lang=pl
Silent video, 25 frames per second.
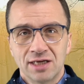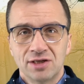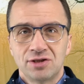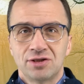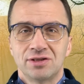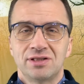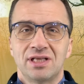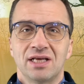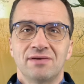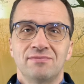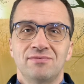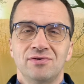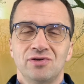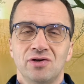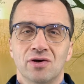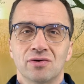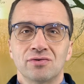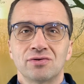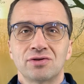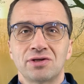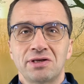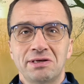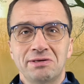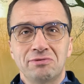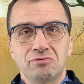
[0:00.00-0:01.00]
Czy te
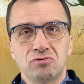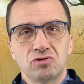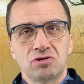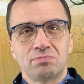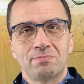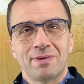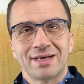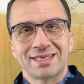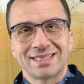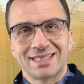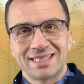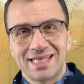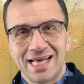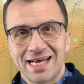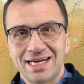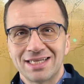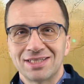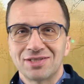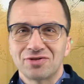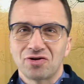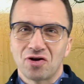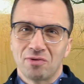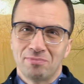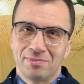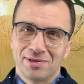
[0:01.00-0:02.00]
wyjątki
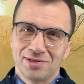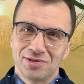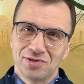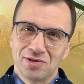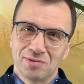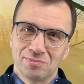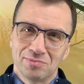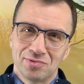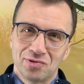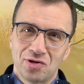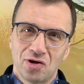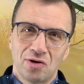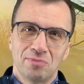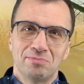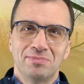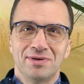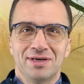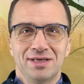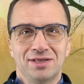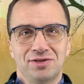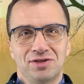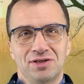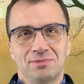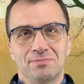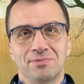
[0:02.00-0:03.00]
duszpastersko będą
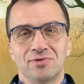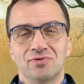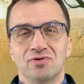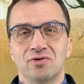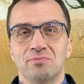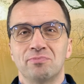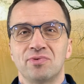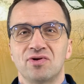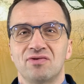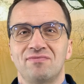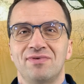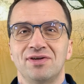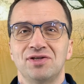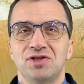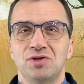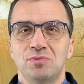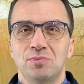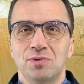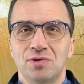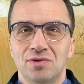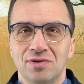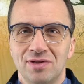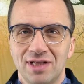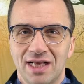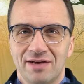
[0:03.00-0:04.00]
dobre, czy będą
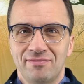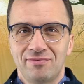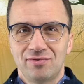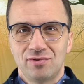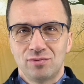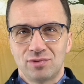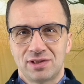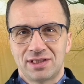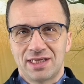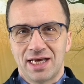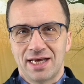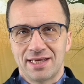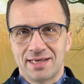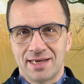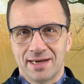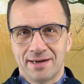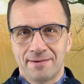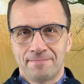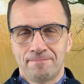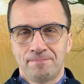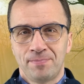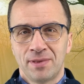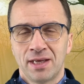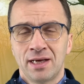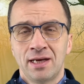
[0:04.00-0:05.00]
prowadziły do nawrócenia.
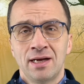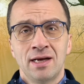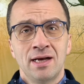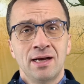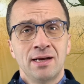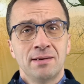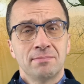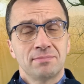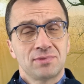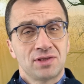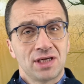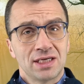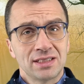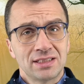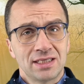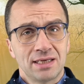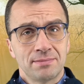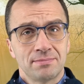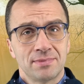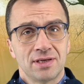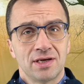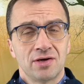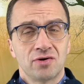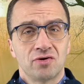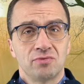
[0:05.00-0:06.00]

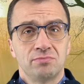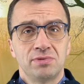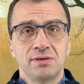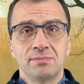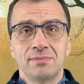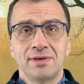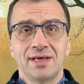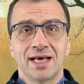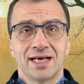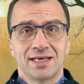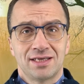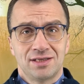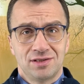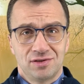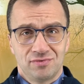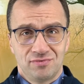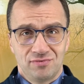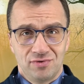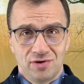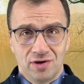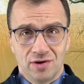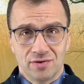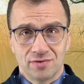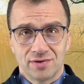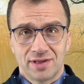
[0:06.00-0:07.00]
Czasem robimy jakiś
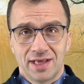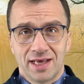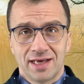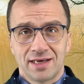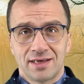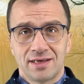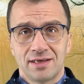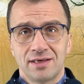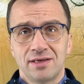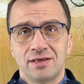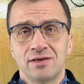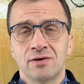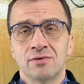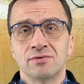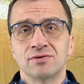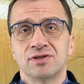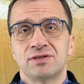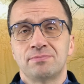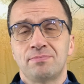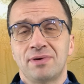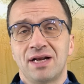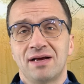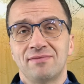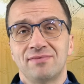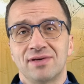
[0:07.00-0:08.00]
wyjątek i on
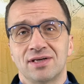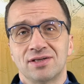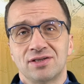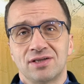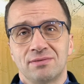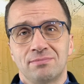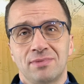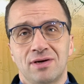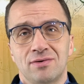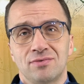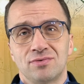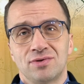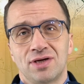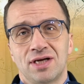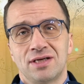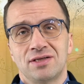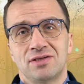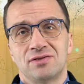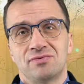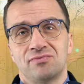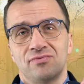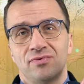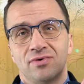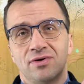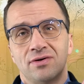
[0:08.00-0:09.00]
sprawia, że
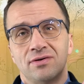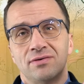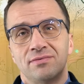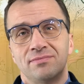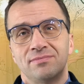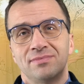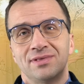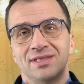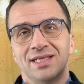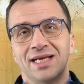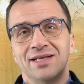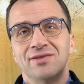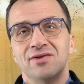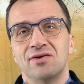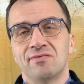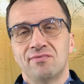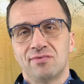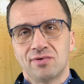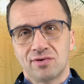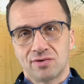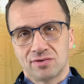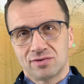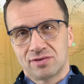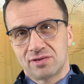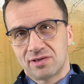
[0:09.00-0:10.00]
małżeństwo na
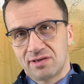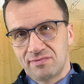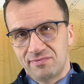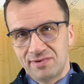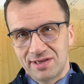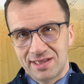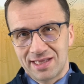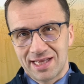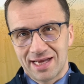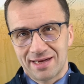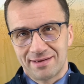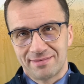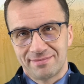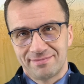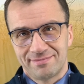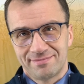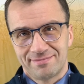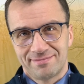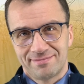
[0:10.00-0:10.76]
nowo rozkwita,